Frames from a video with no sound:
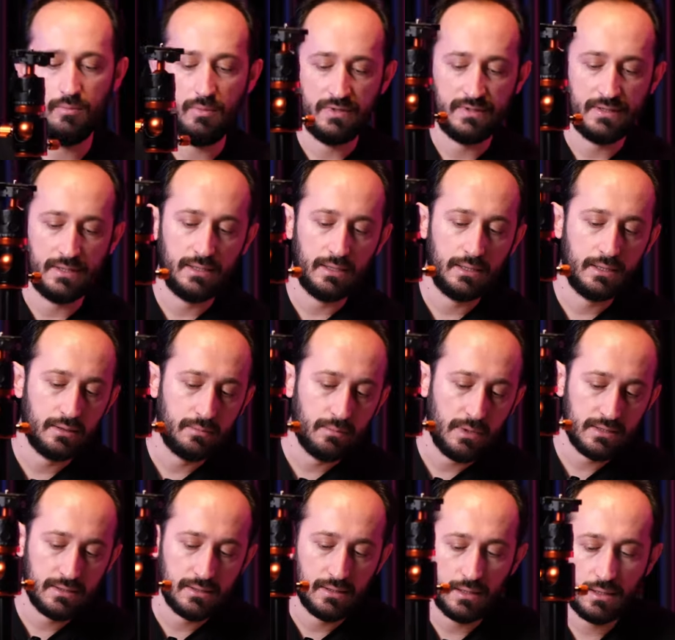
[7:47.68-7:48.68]
Masayı da
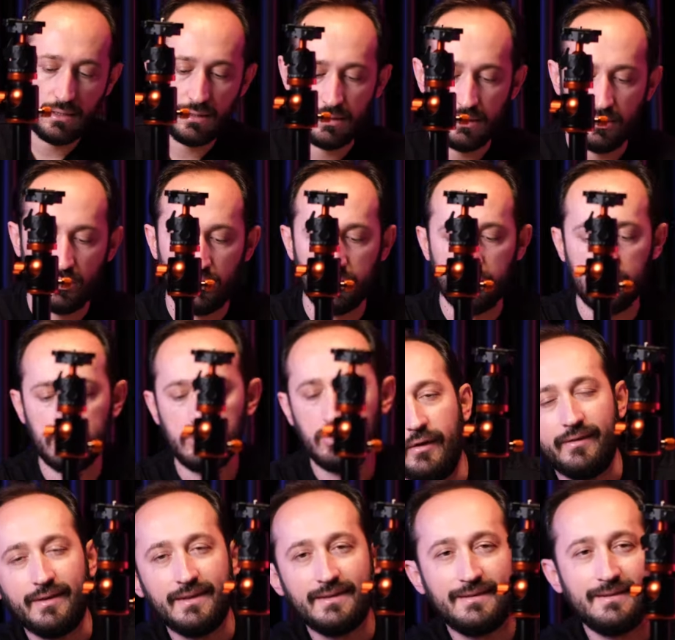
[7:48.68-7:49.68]
kırmazsak iyi olur.
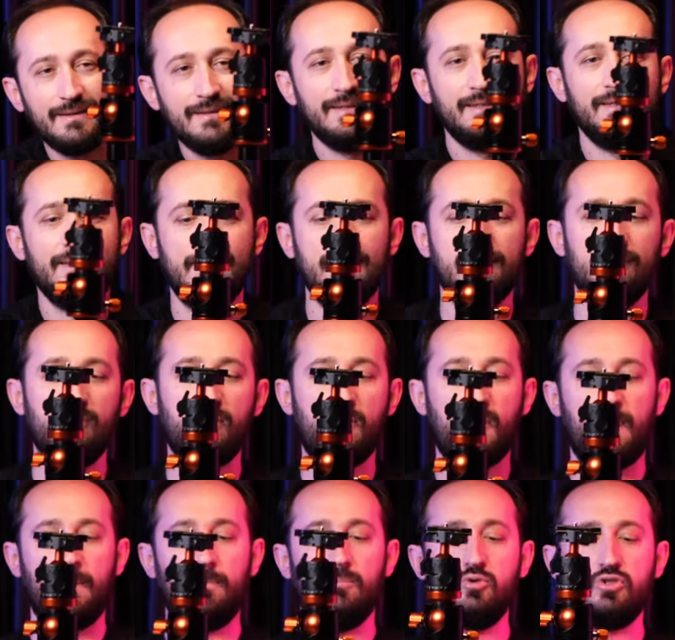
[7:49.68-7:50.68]
Evet.
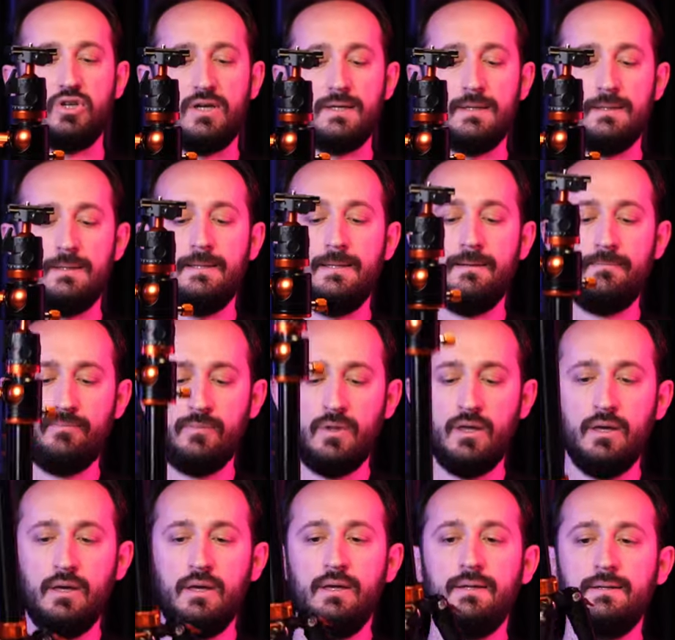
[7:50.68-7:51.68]
Bu şekilde
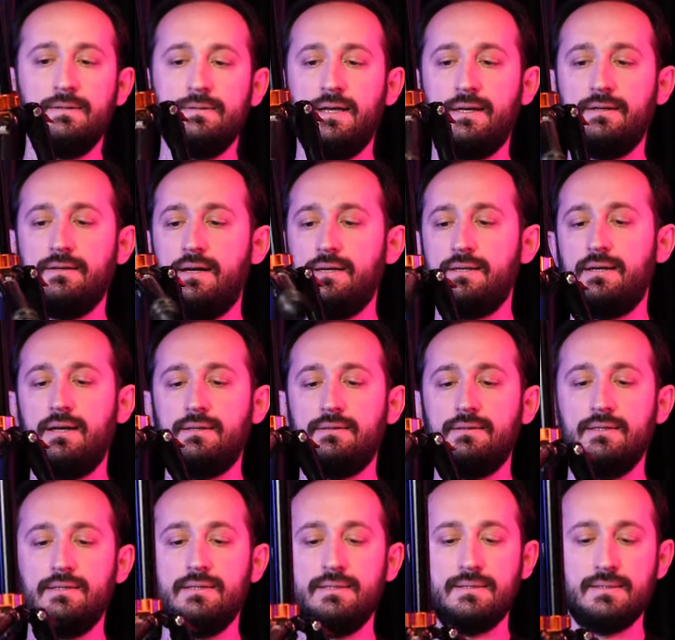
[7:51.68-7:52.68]
tekrar
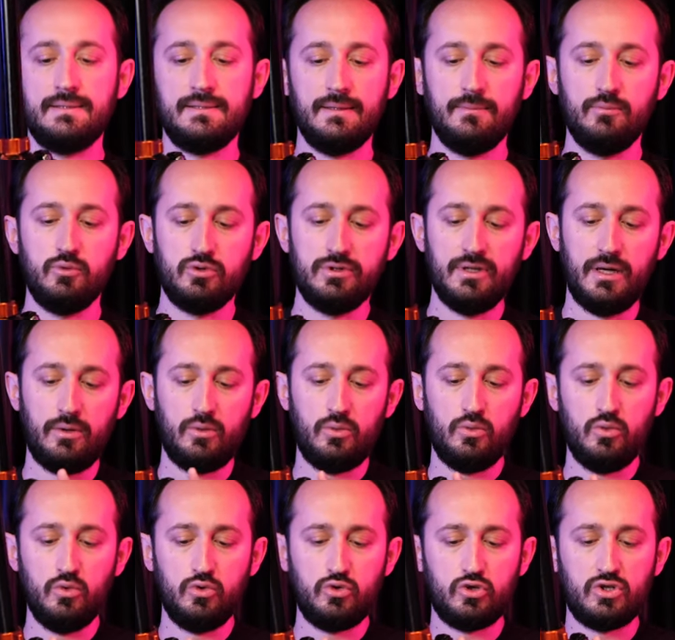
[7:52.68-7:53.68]
katladığınızda burada
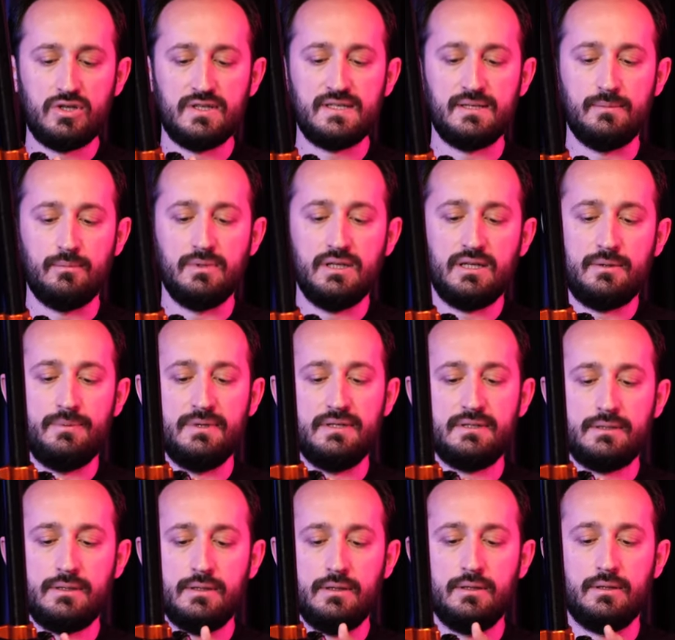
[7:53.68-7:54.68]
3 kısımlık
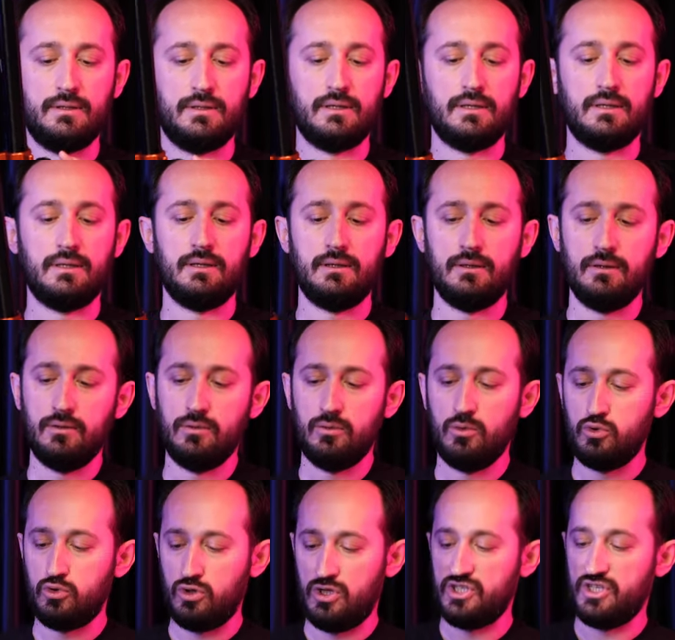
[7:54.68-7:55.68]
bir
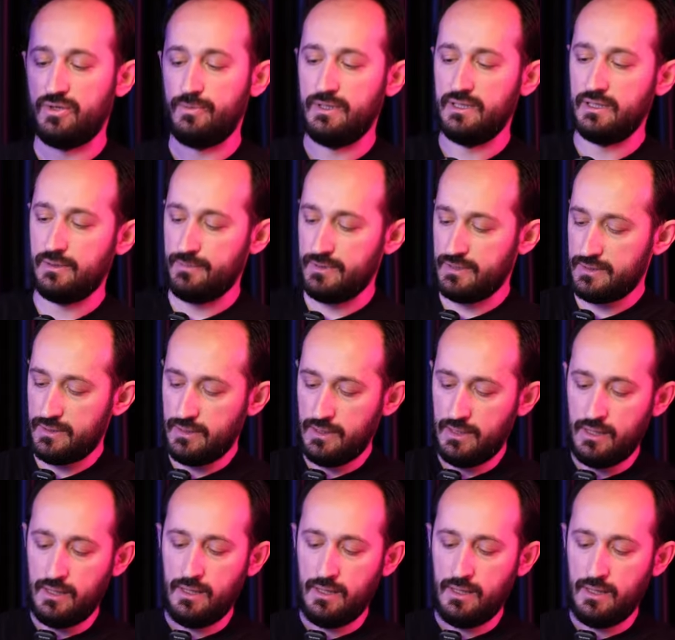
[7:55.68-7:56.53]
3 e, aşamalık bir